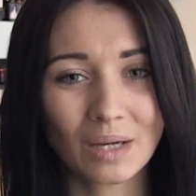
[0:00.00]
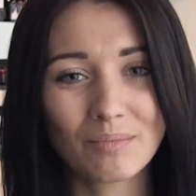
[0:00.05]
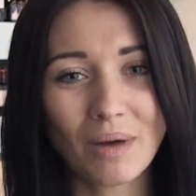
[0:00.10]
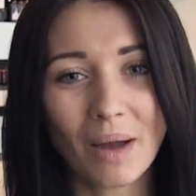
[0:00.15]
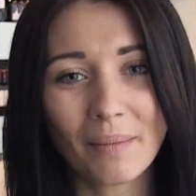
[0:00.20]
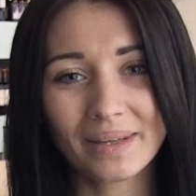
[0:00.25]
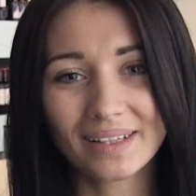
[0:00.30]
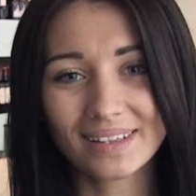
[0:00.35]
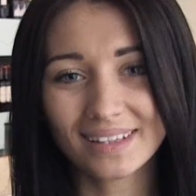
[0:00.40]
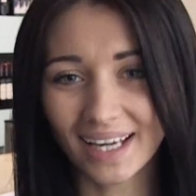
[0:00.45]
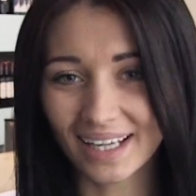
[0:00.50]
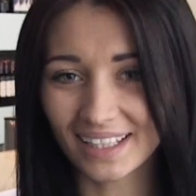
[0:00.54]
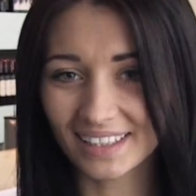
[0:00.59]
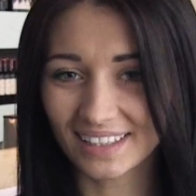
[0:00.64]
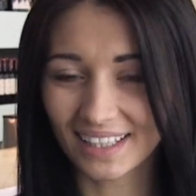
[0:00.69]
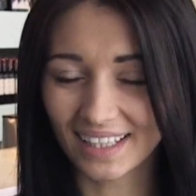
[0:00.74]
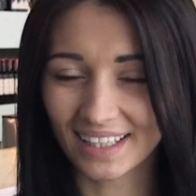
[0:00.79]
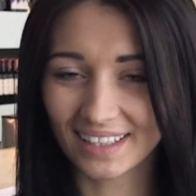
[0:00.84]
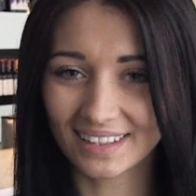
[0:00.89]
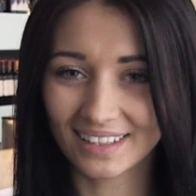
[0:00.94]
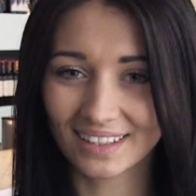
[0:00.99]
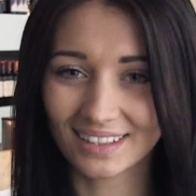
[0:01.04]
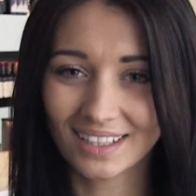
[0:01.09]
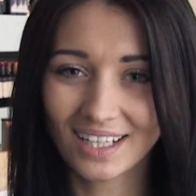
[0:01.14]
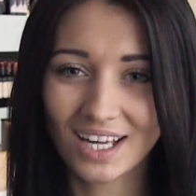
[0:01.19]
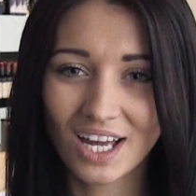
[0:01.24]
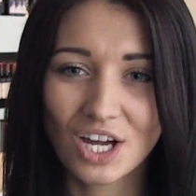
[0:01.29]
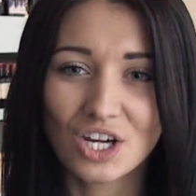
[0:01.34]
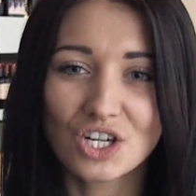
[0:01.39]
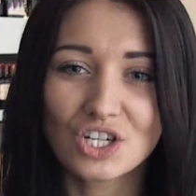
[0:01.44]
Pamiętajcie jednak,
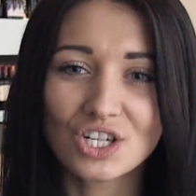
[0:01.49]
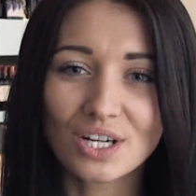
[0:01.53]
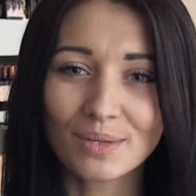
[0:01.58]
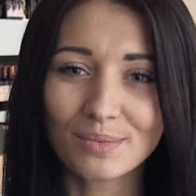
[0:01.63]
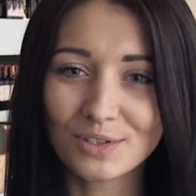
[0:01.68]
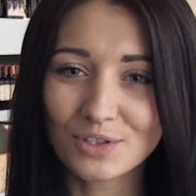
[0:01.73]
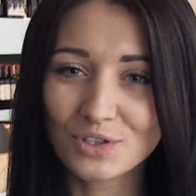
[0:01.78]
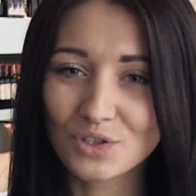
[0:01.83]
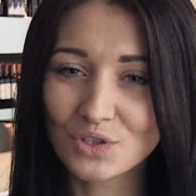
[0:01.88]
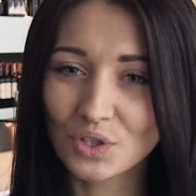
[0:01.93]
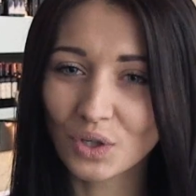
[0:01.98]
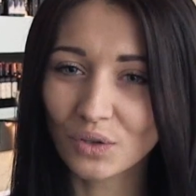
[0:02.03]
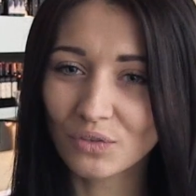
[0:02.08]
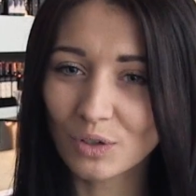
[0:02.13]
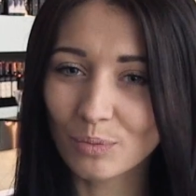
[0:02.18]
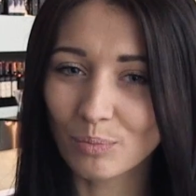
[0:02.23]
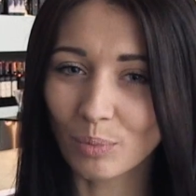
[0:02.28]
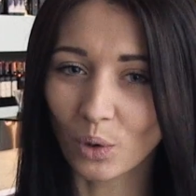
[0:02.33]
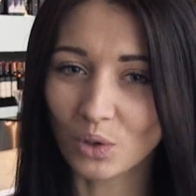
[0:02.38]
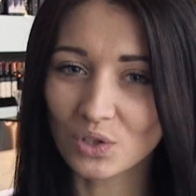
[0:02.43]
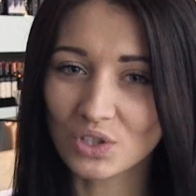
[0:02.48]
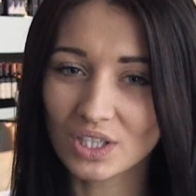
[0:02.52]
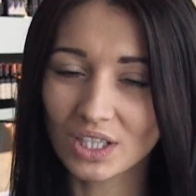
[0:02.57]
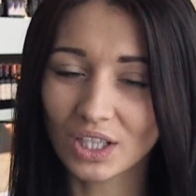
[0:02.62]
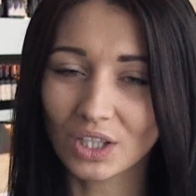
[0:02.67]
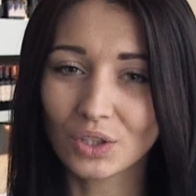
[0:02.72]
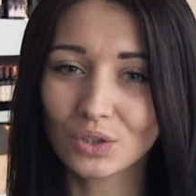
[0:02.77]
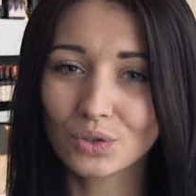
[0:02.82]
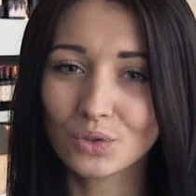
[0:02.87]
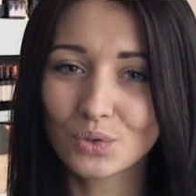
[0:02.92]
że mistrzowie
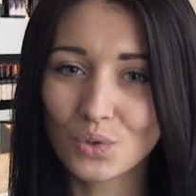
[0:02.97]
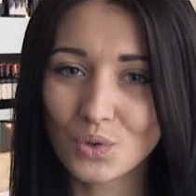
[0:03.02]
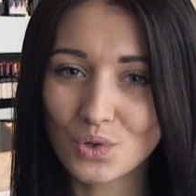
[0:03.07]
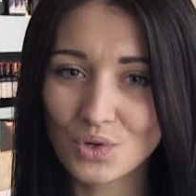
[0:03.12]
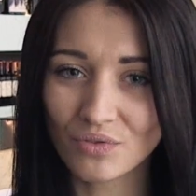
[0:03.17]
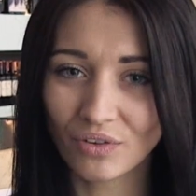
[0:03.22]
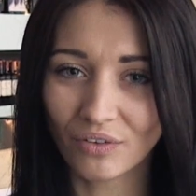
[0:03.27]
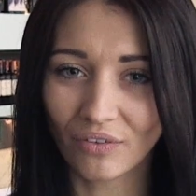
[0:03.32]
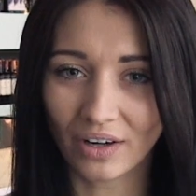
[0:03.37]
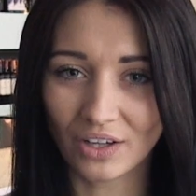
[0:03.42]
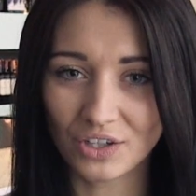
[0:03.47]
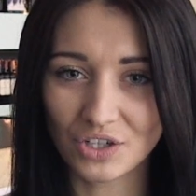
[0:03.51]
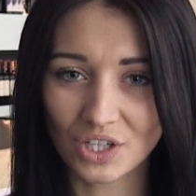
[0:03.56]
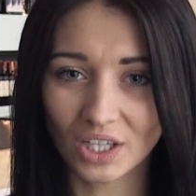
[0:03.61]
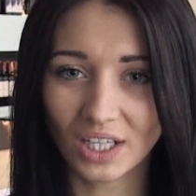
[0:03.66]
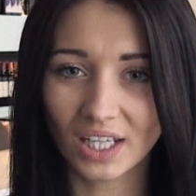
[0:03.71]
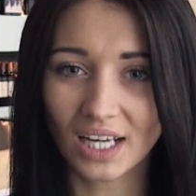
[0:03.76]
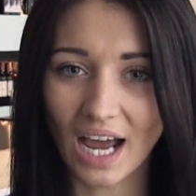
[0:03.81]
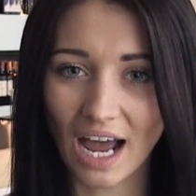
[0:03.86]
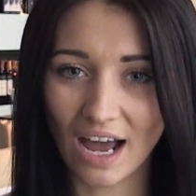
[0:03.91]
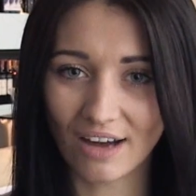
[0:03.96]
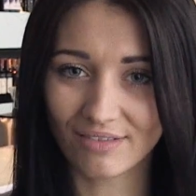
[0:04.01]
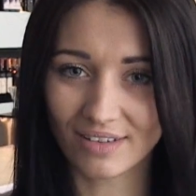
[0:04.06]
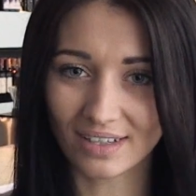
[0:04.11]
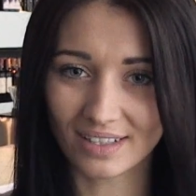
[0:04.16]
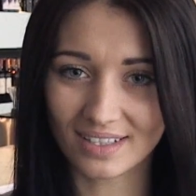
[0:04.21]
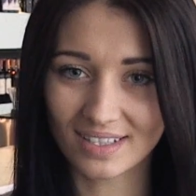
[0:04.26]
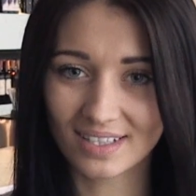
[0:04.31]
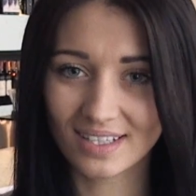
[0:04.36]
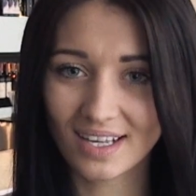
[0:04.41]
Polski już wywalczyli
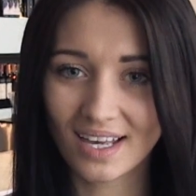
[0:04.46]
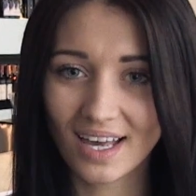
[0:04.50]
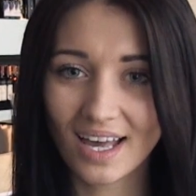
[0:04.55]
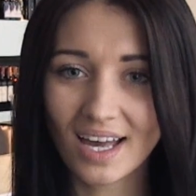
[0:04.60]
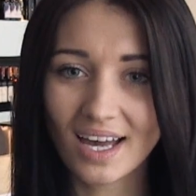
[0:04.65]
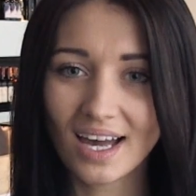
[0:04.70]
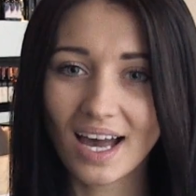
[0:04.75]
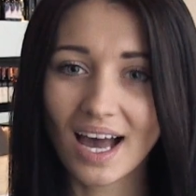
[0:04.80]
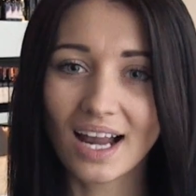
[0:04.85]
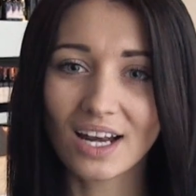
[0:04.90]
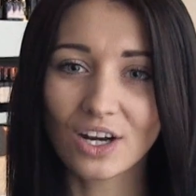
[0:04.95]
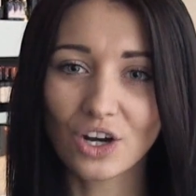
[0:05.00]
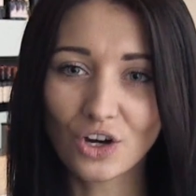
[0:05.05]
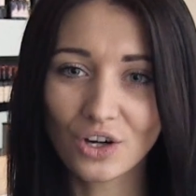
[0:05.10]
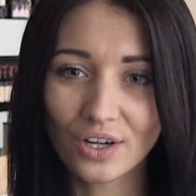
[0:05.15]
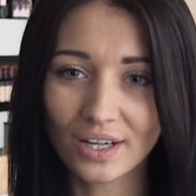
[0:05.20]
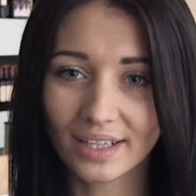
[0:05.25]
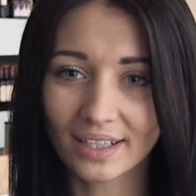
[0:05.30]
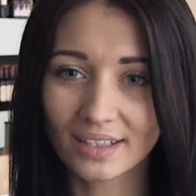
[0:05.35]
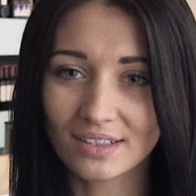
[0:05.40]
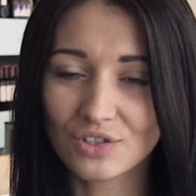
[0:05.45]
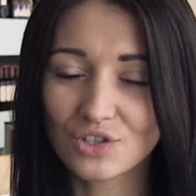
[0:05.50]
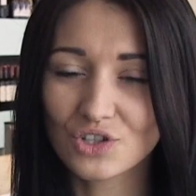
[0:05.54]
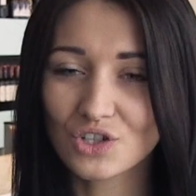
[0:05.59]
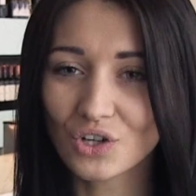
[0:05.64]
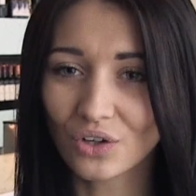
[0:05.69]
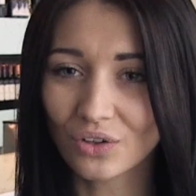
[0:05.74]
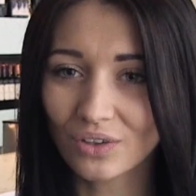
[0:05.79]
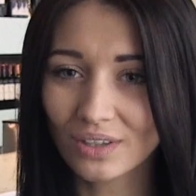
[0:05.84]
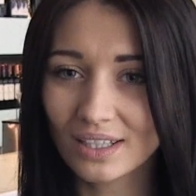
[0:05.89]
awans, a Lokeren
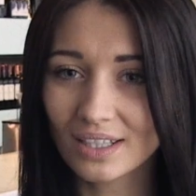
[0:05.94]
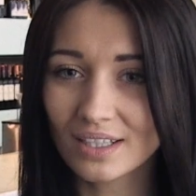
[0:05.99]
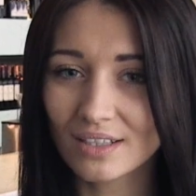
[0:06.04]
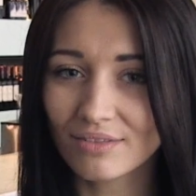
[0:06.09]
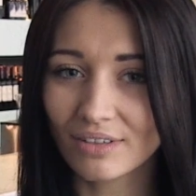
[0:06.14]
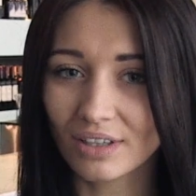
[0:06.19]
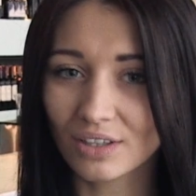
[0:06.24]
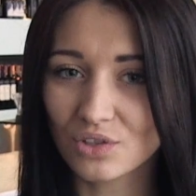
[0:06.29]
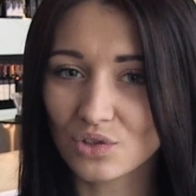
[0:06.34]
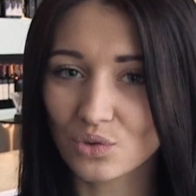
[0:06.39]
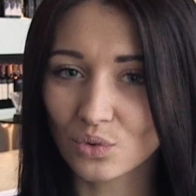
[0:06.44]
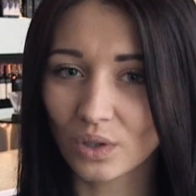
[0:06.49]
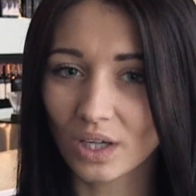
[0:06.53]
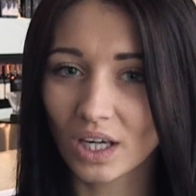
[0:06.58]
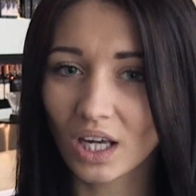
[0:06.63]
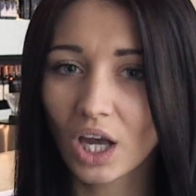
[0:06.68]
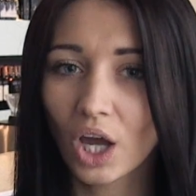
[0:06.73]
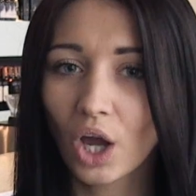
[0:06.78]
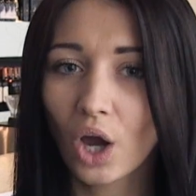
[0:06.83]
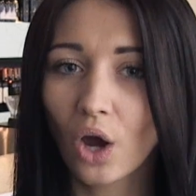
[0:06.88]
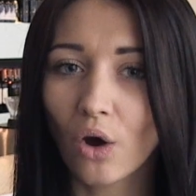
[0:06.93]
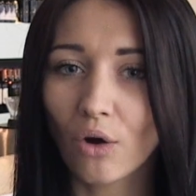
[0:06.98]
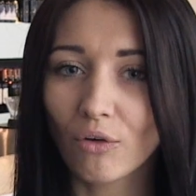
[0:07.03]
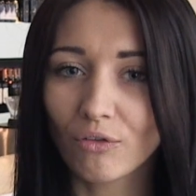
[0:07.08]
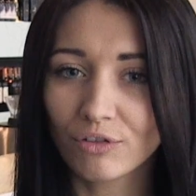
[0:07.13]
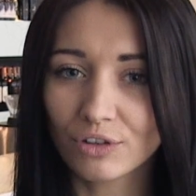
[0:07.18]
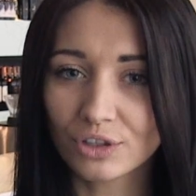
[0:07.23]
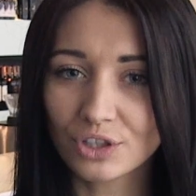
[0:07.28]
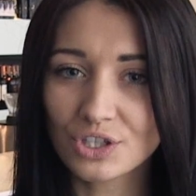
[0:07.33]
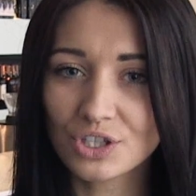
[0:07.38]
ciągle rywalizuje o
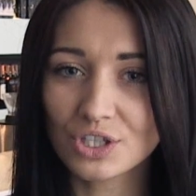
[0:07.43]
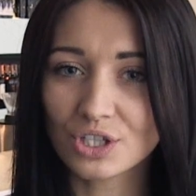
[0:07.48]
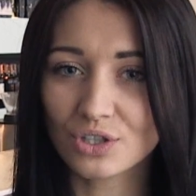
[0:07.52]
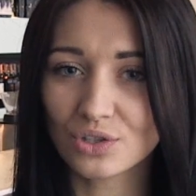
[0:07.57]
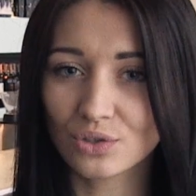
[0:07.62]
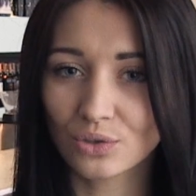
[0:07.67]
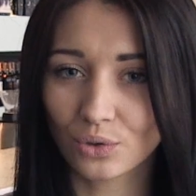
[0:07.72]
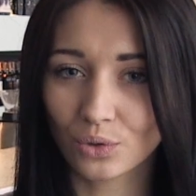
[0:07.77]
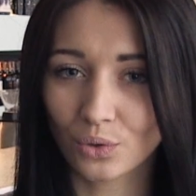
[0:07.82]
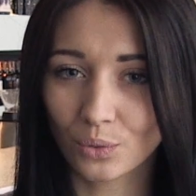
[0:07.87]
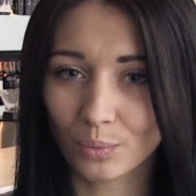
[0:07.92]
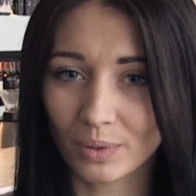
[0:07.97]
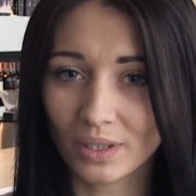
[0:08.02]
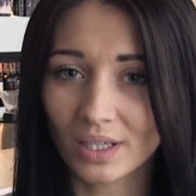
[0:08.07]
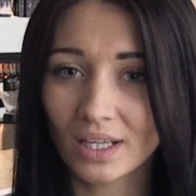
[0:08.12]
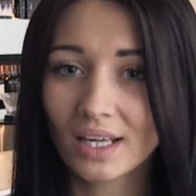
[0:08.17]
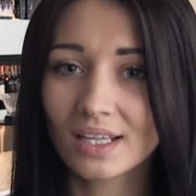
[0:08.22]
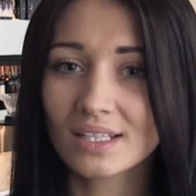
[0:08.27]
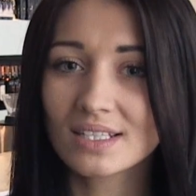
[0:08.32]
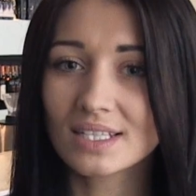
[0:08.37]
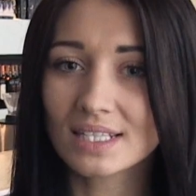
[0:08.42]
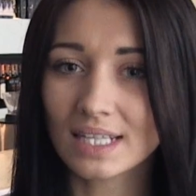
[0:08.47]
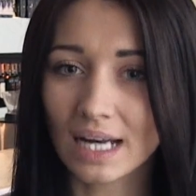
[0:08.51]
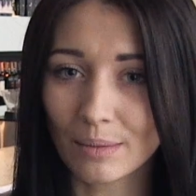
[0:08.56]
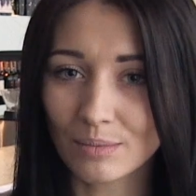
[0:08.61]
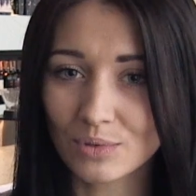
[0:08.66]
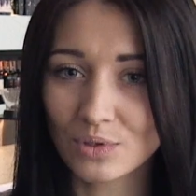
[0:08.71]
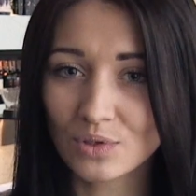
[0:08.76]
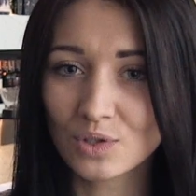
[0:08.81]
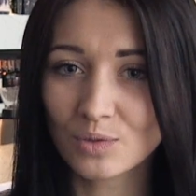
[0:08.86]
wyjście z grupy z
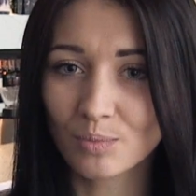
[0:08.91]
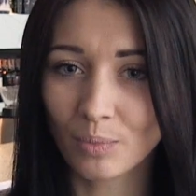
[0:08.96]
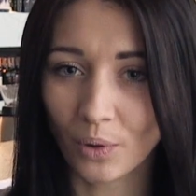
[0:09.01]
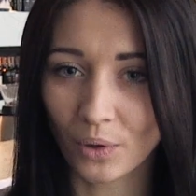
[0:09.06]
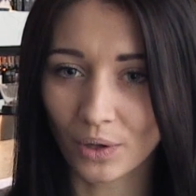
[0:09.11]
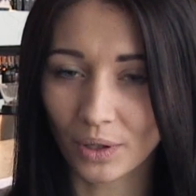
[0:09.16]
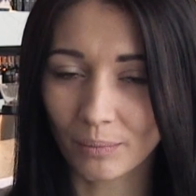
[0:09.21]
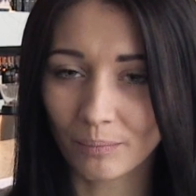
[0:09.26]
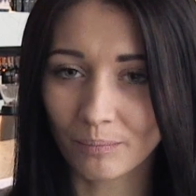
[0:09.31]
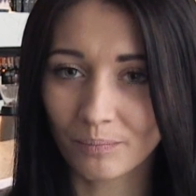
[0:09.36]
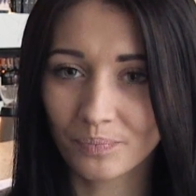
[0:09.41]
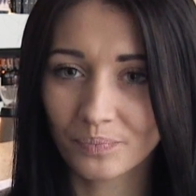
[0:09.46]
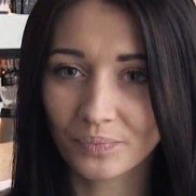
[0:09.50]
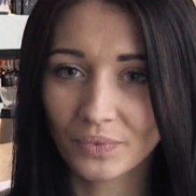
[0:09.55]
Trabzonsporem.